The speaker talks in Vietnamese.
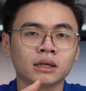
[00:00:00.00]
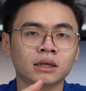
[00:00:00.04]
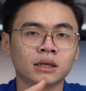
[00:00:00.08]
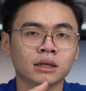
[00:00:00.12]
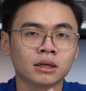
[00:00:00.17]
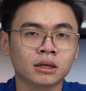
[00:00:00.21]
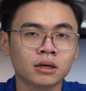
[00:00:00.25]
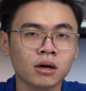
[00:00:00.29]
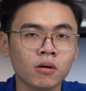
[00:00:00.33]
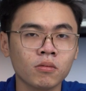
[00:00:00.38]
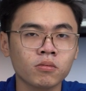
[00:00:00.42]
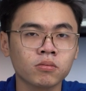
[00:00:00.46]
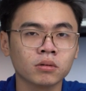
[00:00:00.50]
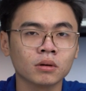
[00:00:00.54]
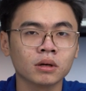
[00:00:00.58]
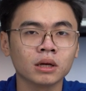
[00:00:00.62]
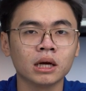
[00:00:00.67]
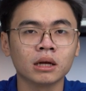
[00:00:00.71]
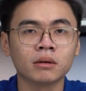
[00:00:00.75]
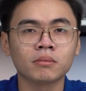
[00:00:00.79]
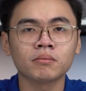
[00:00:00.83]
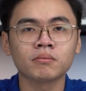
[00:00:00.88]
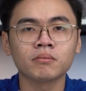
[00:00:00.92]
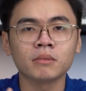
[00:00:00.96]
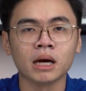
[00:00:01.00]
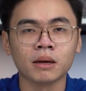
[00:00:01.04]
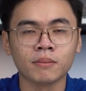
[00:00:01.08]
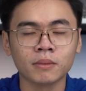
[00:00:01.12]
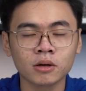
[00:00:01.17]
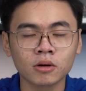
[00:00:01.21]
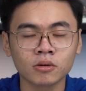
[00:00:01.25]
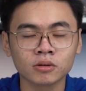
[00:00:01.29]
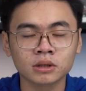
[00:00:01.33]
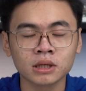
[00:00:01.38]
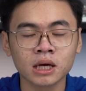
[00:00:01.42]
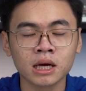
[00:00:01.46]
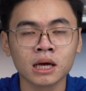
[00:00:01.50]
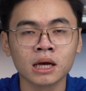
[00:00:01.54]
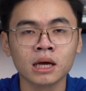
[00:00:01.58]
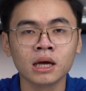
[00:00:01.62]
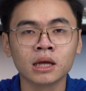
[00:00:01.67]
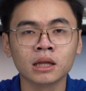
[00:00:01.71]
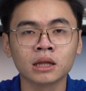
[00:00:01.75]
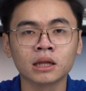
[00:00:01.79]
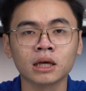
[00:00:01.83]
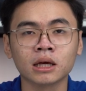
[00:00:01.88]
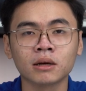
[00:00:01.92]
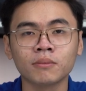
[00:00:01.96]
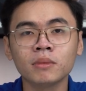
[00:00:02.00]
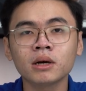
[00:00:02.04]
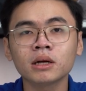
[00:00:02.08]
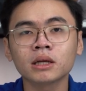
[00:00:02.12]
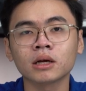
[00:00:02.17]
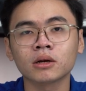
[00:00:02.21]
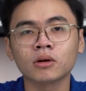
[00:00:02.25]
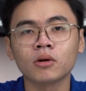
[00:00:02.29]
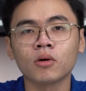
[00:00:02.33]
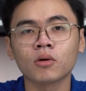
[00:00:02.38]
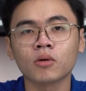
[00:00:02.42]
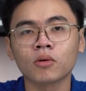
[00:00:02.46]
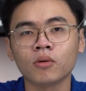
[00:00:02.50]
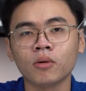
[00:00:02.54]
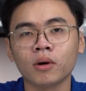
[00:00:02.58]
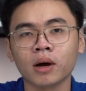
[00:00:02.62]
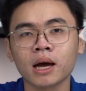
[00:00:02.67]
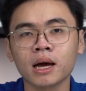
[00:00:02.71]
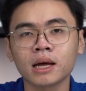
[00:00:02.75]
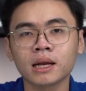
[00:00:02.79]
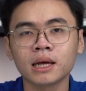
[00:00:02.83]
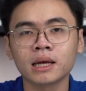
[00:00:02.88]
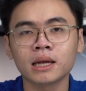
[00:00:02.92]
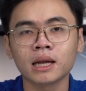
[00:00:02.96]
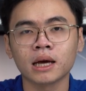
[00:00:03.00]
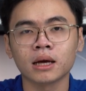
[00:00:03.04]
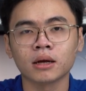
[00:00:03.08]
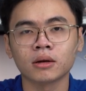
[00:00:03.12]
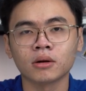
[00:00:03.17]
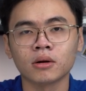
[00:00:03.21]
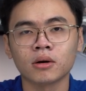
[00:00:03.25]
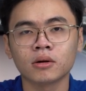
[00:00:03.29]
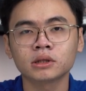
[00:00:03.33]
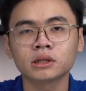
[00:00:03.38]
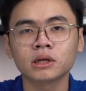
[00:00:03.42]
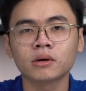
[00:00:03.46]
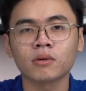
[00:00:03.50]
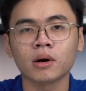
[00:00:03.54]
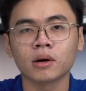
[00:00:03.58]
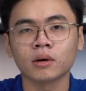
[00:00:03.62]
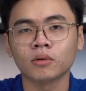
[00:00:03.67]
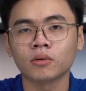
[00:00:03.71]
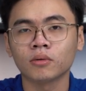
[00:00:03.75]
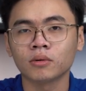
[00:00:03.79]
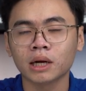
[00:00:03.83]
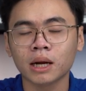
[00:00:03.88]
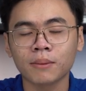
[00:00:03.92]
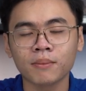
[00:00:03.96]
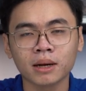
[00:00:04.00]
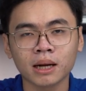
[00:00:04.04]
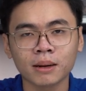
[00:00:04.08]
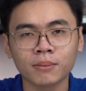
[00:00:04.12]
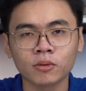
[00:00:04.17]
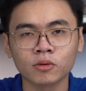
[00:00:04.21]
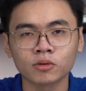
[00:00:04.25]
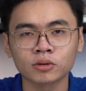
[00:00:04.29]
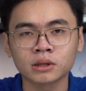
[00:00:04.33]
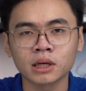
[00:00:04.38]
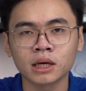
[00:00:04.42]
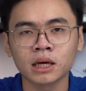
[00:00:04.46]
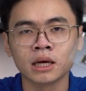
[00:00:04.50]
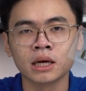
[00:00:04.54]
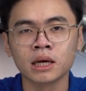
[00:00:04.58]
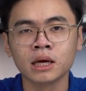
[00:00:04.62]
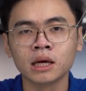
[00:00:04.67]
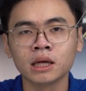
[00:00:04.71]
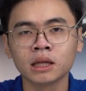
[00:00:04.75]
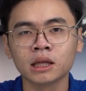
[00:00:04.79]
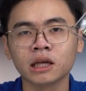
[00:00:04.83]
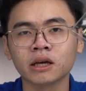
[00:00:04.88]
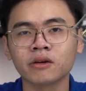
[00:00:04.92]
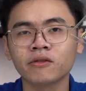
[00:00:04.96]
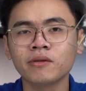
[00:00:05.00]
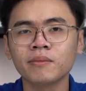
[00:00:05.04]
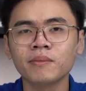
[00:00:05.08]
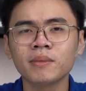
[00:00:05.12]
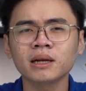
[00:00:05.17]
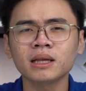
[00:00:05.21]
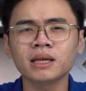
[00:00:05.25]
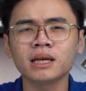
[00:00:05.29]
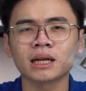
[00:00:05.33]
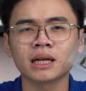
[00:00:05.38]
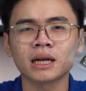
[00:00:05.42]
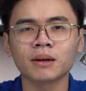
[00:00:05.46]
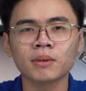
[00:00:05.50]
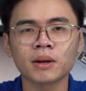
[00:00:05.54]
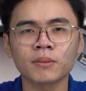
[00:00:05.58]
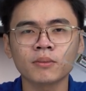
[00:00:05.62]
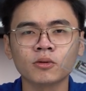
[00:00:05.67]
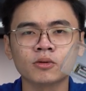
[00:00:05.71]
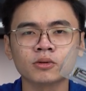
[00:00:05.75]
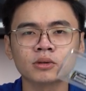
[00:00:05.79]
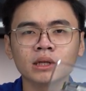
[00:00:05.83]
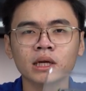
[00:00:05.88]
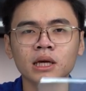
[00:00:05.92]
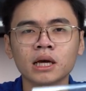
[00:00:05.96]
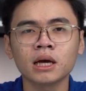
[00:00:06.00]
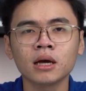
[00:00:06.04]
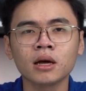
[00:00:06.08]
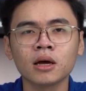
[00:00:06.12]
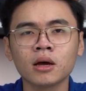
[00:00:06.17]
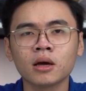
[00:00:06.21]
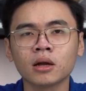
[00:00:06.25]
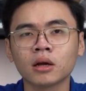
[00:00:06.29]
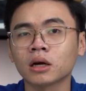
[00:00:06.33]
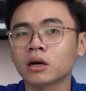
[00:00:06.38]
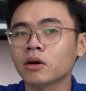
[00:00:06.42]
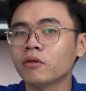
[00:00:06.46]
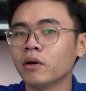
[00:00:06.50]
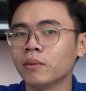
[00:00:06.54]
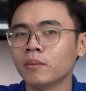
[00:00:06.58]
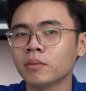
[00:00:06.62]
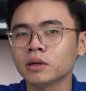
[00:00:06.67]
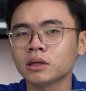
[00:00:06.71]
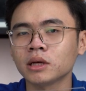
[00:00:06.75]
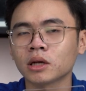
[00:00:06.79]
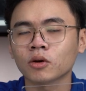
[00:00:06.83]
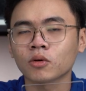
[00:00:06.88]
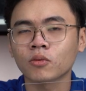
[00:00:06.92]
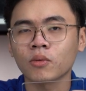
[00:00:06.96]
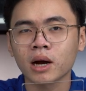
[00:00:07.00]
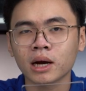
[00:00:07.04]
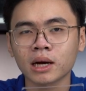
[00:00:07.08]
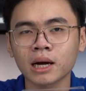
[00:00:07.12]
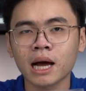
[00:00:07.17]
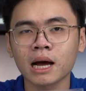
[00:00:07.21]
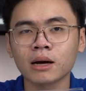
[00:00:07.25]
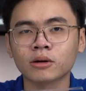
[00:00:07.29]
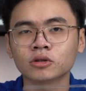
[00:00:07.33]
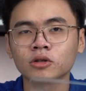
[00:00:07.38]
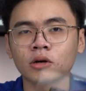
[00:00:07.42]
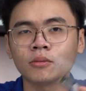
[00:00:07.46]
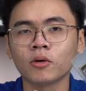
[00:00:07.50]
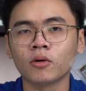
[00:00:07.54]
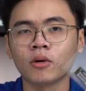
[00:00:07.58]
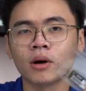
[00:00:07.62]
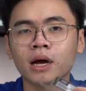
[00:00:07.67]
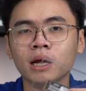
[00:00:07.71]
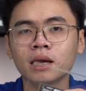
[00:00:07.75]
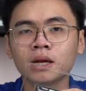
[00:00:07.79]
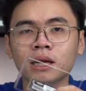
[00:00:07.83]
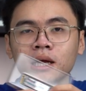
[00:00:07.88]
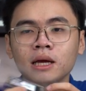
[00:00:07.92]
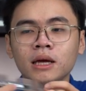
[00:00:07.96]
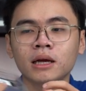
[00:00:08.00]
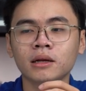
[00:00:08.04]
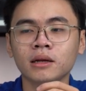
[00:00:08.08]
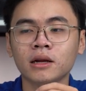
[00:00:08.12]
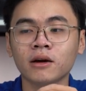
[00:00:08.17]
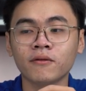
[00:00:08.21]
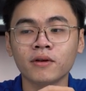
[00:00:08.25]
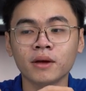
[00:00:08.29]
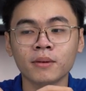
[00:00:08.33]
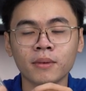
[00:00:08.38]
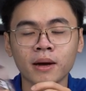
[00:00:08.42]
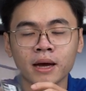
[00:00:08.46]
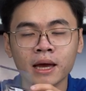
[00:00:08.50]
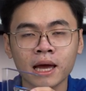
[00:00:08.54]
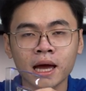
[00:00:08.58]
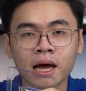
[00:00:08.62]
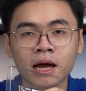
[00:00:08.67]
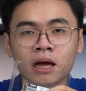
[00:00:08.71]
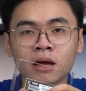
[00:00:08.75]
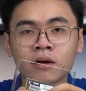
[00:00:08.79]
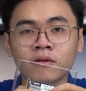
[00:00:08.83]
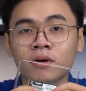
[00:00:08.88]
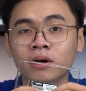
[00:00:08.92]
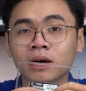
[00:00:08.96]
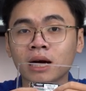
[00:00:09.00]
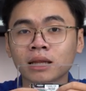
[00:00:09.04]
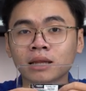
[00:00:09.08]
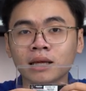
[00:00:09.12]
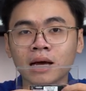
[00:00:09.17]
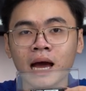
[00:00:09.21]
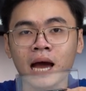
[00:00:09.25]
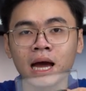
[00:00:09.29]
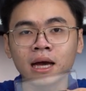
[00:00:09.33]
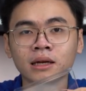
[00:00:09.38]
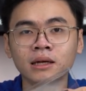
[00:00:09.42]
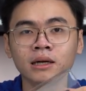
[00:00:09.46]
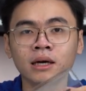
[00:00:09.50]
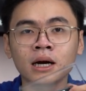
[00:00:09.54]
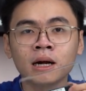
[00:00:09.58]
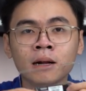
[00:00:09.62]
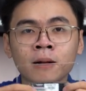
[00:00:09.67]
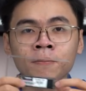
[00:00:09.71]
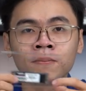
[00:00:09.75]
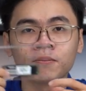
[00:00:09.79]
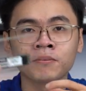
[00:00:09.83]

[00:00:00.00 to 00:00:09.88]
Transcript: từ 0 đến 70 độ C thì mức nhiệt độ của SD này nó rơi khoảng độ 55 độ C thì với mức nhiệt 55 độ C ấy, nó không phải mức nhiệt quá cao so với ổ SD NVMe và cái thứ hai nữa